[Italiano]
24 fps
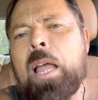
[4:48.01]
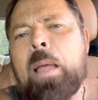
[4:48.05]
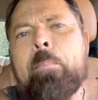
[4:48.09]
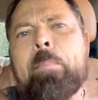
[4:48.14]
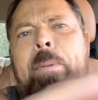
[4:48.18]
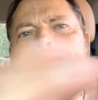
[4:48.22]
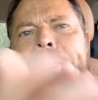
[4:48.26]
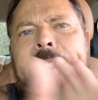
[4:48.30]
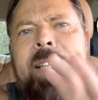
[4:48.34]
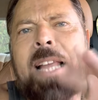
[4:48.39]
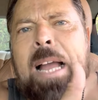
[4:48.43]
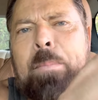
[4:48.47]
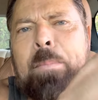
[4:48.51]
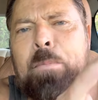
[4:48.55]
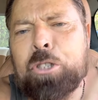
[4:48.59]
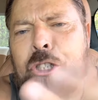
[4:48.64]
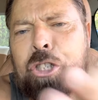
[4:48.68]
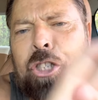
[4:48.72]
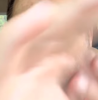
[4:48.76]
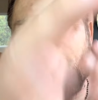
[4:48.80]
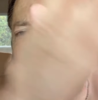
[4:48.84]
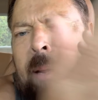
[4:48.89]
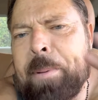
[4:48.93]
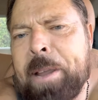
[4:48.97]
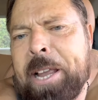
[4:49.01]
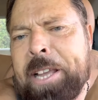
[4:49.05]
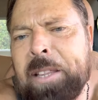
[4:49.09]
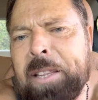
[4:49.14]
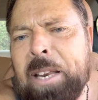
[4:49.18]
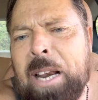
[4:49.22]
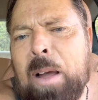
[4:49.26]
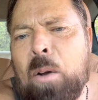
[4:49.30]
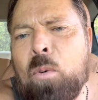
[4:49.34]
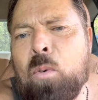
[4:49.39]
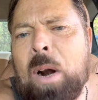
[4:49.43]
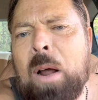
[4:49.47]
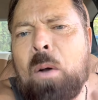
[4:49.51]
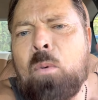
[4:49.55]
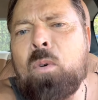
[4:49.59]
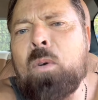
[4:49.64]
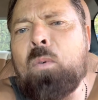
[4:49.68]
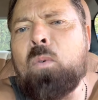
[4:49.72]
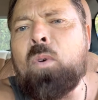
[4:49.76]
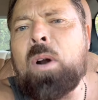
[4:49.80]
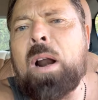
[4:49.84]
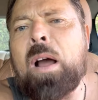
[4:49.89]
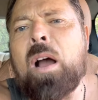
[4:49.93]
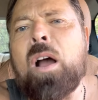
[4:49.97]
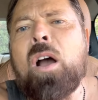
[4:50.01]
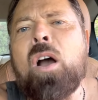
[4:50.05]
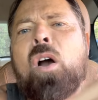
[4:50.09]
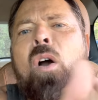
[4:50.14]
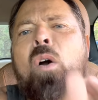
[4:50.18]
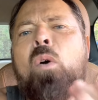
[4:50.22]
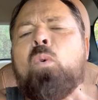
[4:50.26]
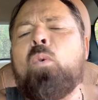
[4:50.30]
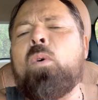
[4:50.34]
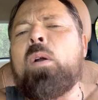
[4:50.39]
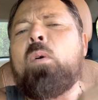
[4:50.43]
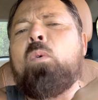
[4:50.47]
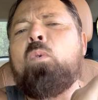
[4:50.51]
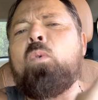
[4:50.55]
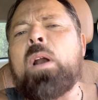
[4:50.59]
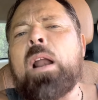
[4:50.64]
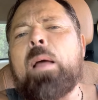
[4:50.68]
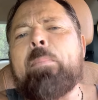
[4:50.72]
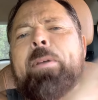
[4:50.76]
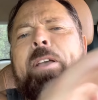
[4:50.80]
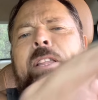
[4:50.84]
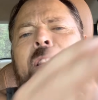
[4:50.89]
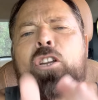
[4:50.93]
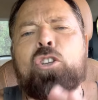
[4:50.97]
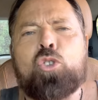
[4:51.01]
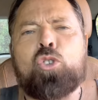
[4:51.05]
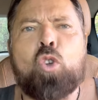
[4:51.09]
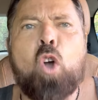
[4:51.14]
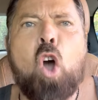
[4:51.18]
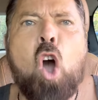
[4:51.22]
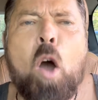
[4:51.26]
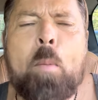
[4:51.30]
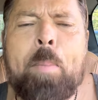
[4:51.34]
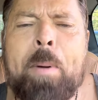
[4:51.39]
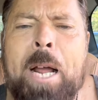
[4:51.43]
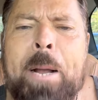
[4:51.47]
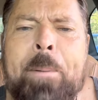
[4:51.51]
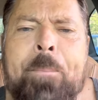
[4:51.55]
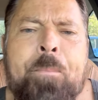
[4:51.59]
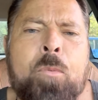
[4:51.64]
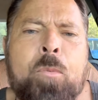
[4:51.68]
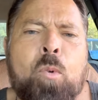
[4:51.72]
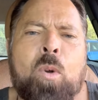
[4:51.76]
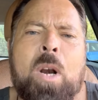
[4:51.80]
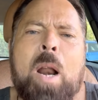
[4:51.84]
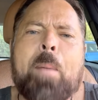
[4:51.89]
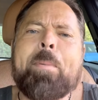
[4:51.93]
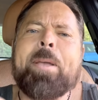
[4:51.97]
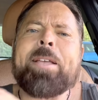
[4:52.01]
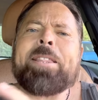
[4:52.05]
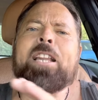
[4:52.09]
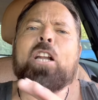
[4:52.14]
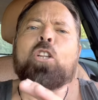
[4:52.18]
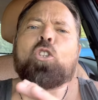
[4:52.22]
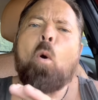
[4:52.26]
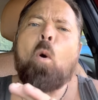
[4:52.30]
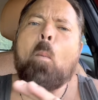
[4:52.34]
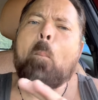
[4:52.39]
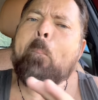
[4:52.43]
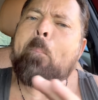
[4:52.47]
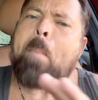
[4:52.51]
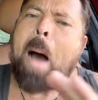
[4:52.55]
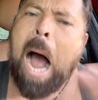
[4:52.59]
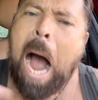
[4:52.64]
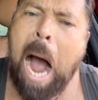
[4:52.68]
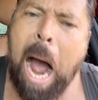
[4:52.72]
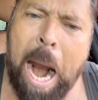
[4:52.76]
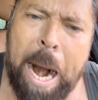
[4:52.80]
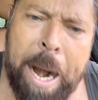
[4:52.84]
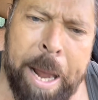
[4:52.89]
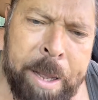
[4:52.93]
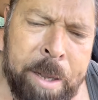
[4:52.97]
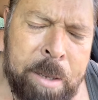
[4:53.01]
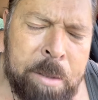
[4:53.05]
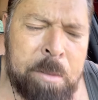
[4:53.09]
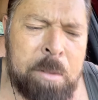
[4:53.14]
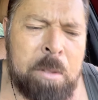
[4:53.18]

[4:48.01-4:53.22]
mettiamoci pietre, una, una, una, una pietra sopra una pietra tombale